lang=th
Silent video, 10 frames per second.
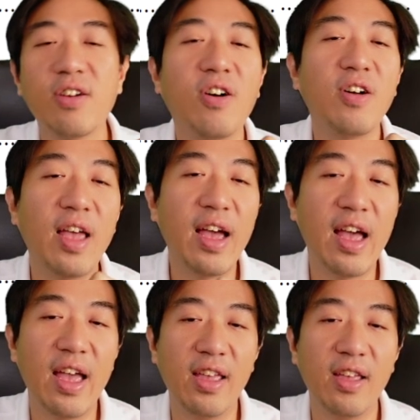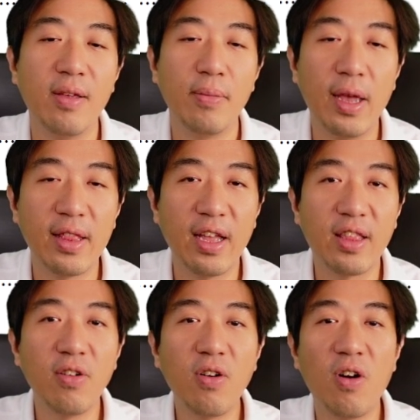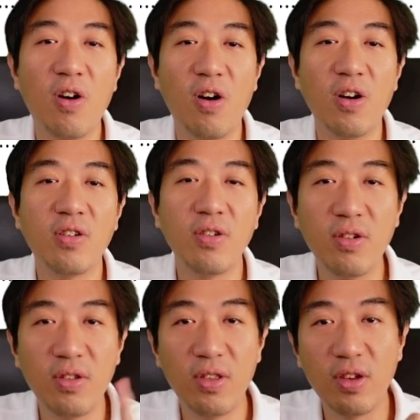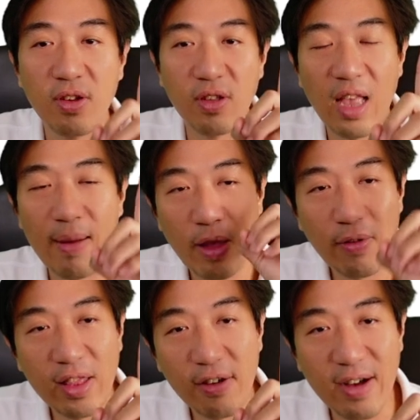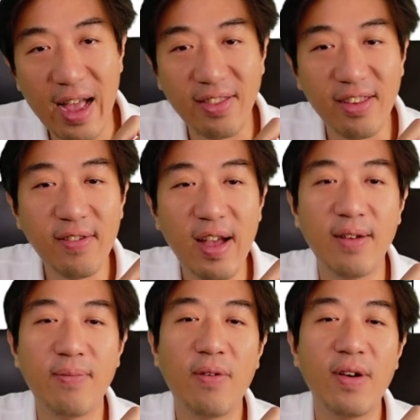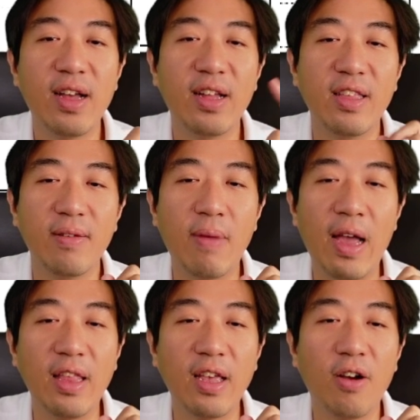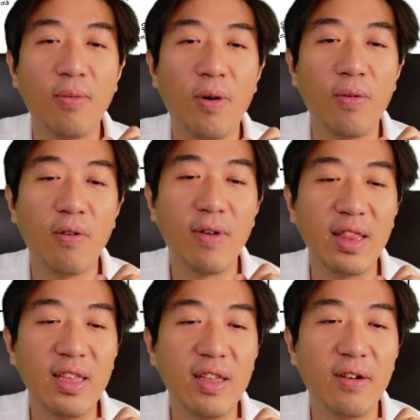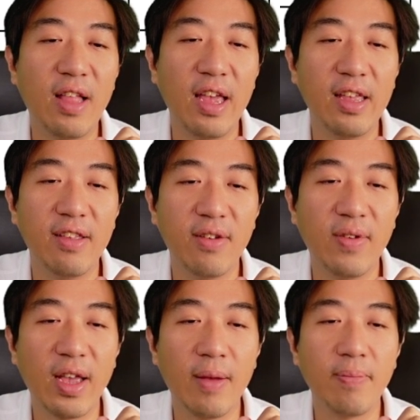ก็ได้เพียงแต่ต้องขอคือ1ทำในวันเดียวกันใช่ป่ะเพราะว่าใบนี้เขาบอกว่าวันที่เท่าไหร่ใช่ไหมครับ